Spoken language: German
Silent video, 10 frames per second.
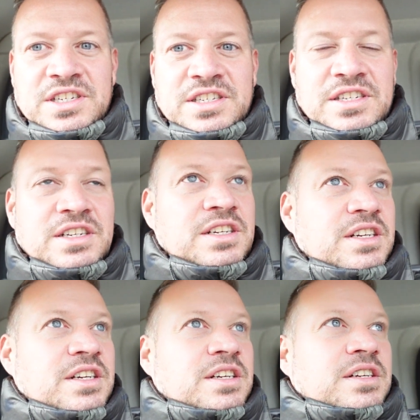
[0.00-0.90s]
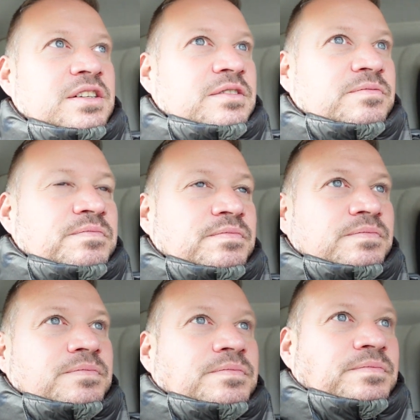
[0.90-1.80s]
ja, ist. Die anderen beiden Tage
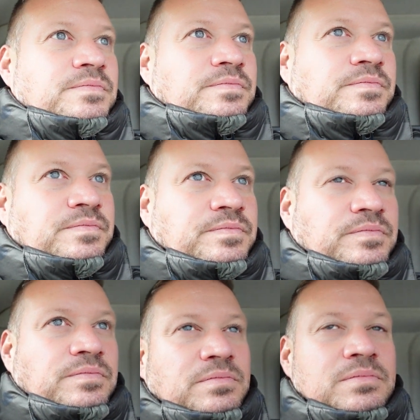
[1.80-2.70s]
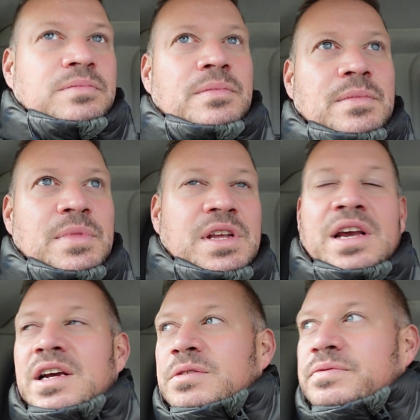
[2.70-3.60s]
waren richtig scheiße.
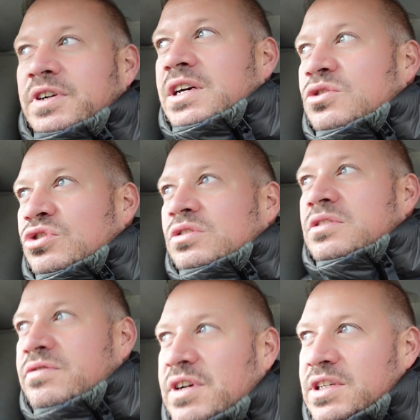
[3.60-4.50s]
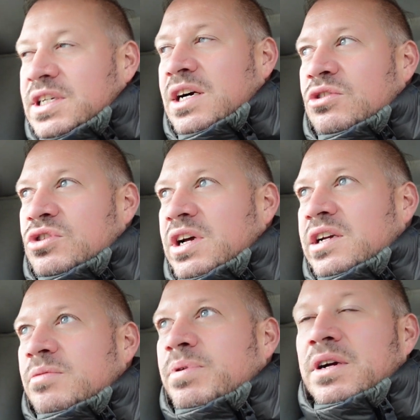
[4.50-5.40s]
Naja, ich war ja auch schon, ich war die Tage auch schon
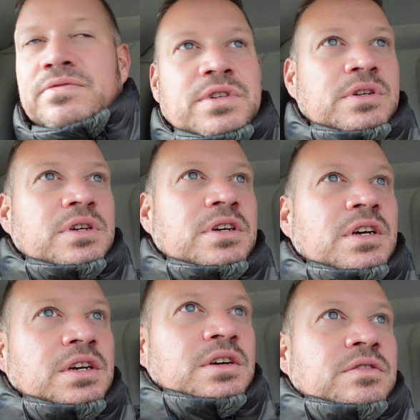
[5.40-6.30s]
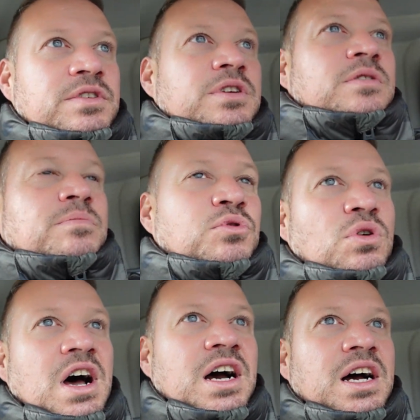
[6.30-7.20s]
eingepackt wie, wie
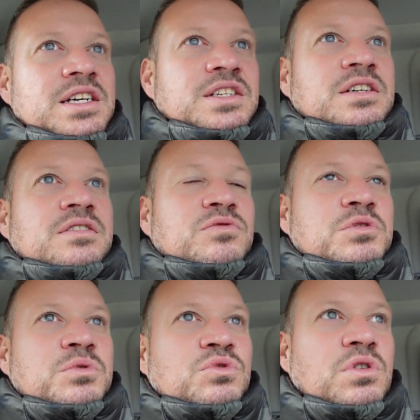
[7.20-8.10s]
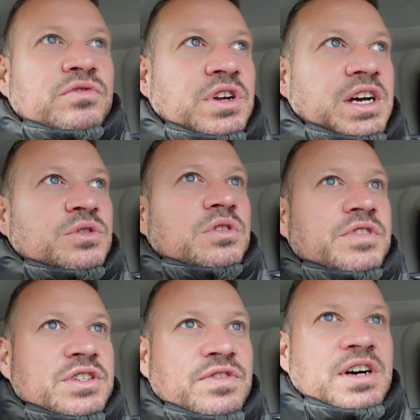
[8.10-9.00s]
Polarreise, wo ich mit Rudolf und Heidi
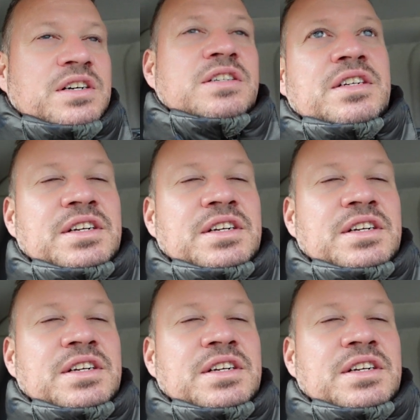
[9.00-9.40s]
unterwegs war.